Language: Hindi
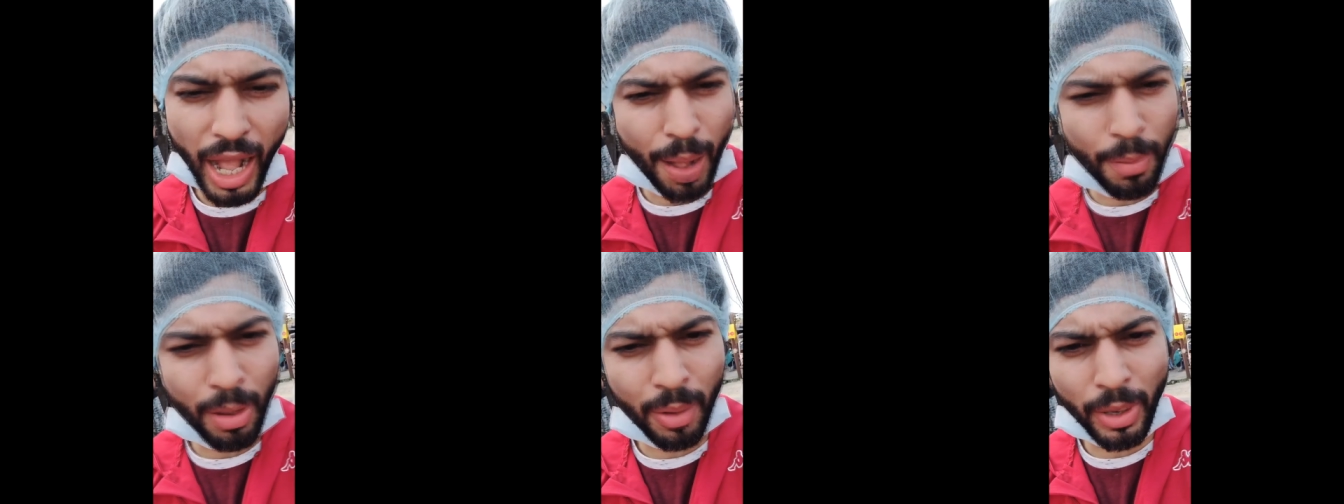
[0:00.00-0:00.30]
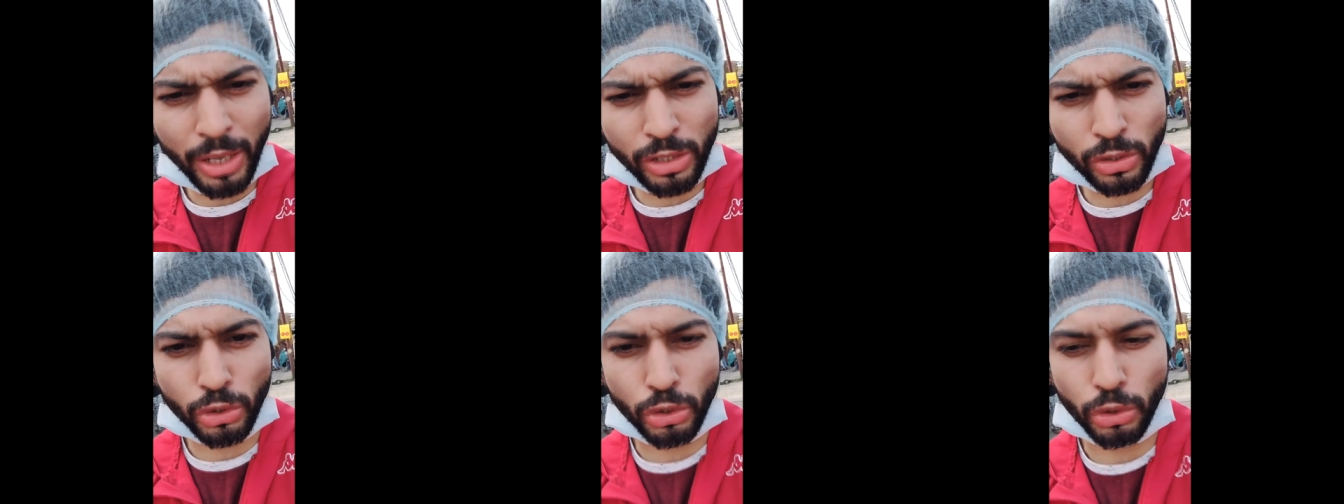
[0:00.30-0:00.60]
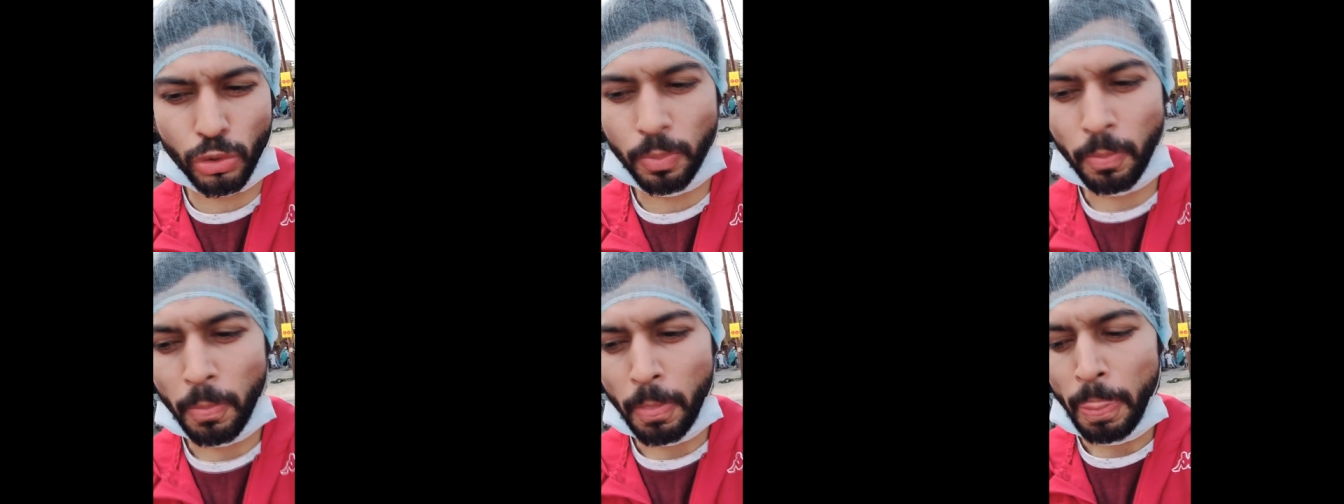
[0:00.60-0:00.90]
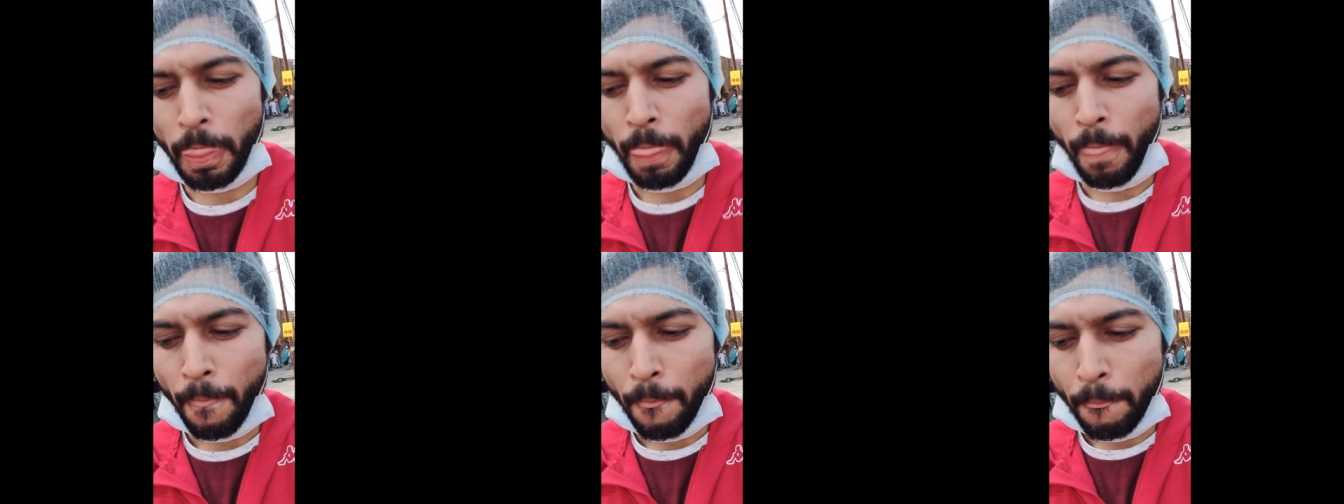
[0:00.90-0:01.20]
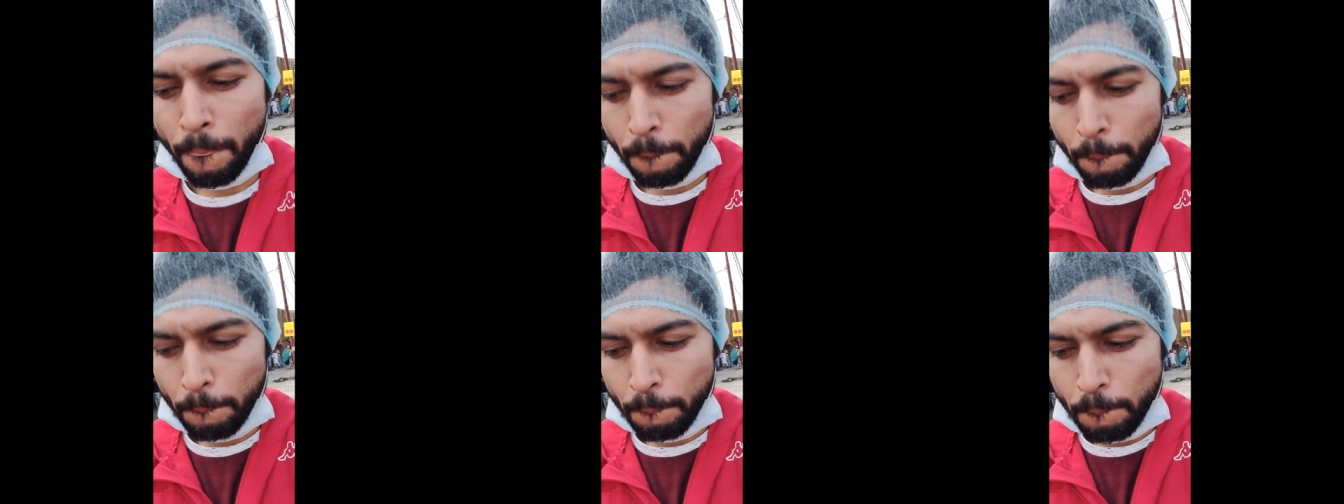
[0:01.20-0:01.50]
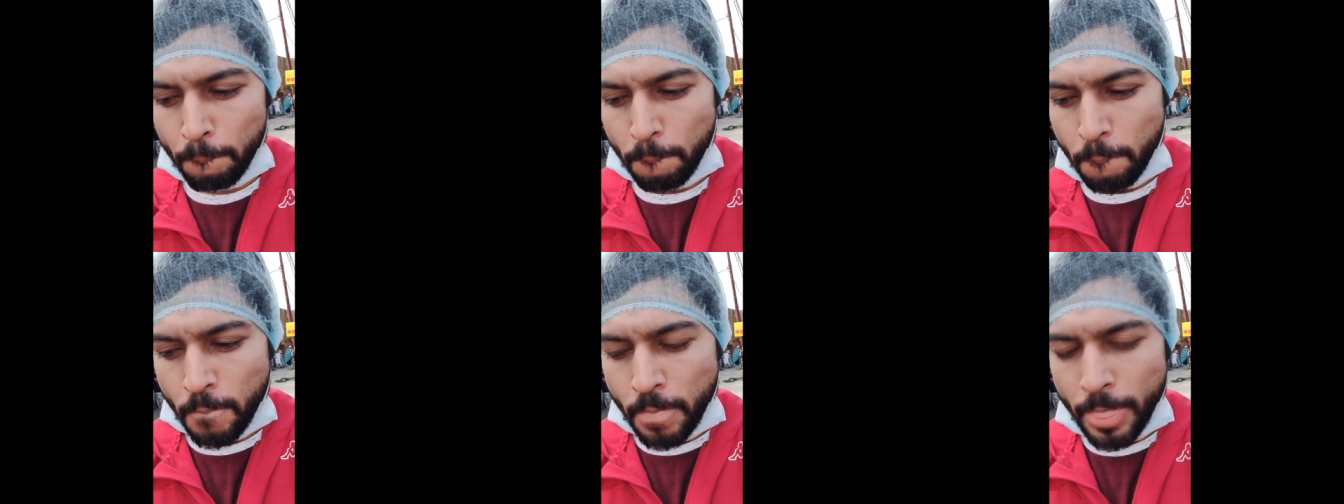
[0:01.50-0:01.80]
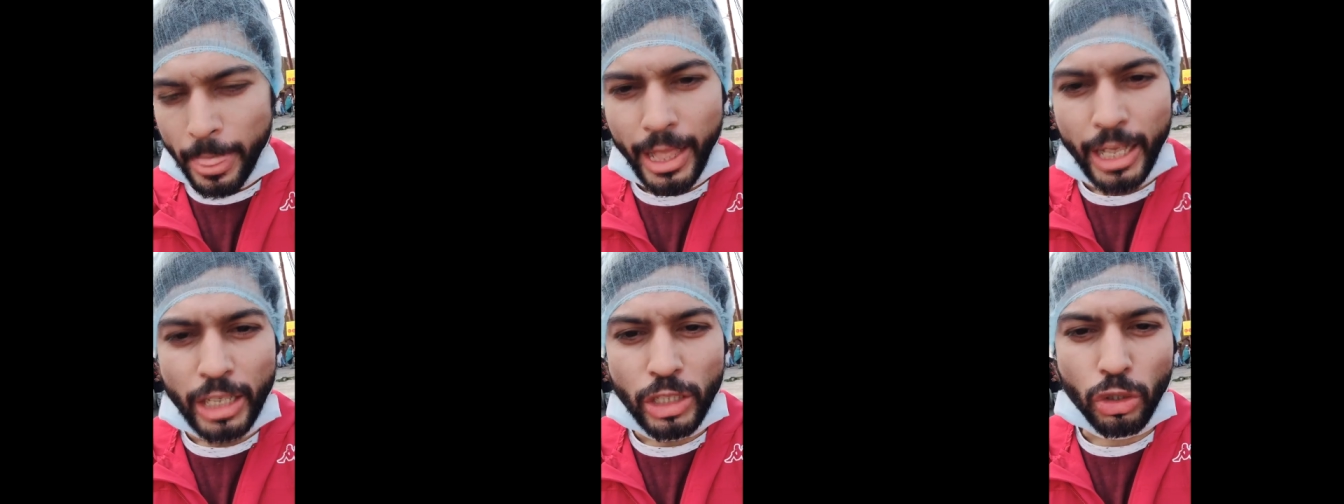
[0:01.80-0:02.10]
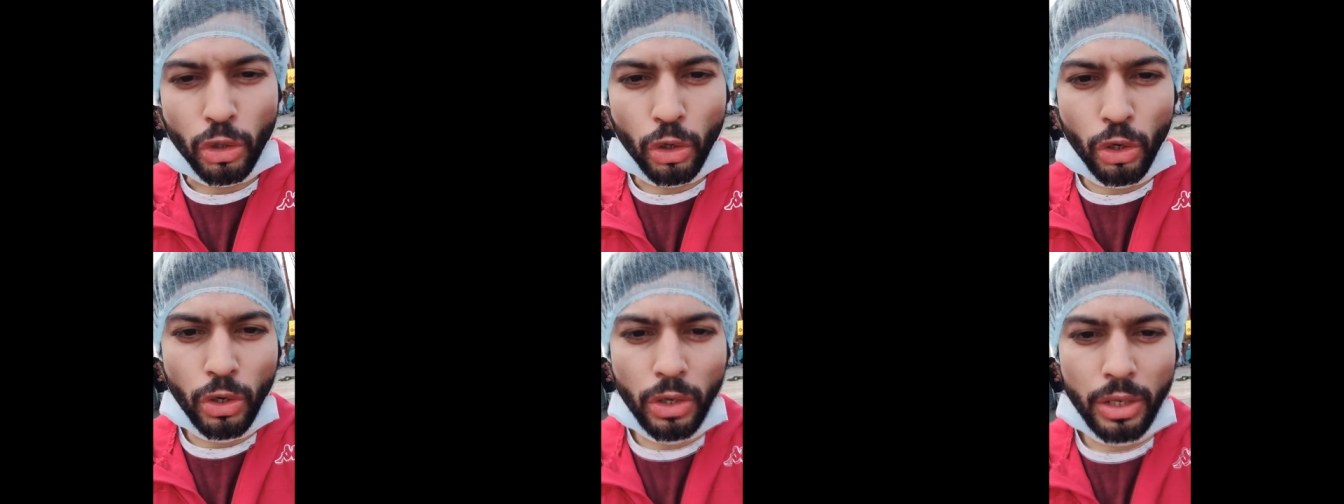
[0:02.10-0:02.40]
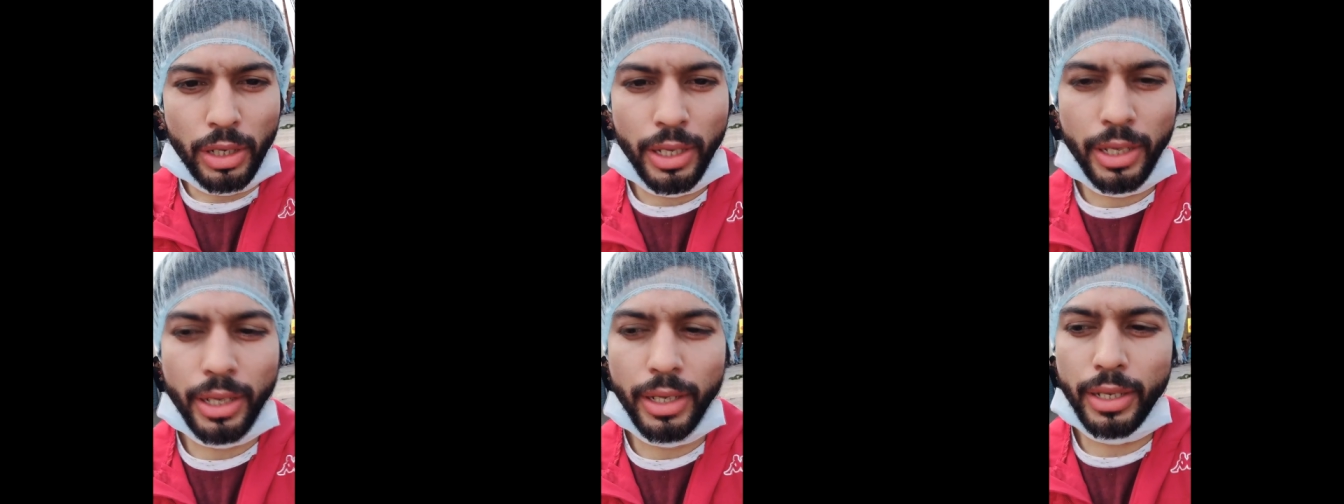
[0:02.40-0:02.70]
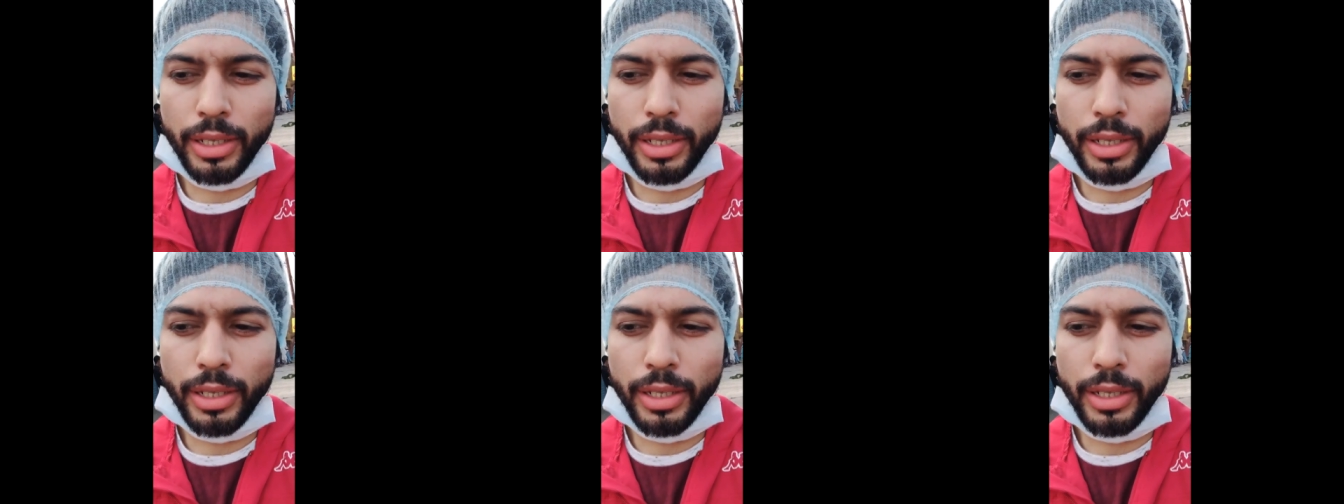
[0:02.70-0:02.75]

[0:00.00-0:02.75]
आप एक बात सोचो जो लोग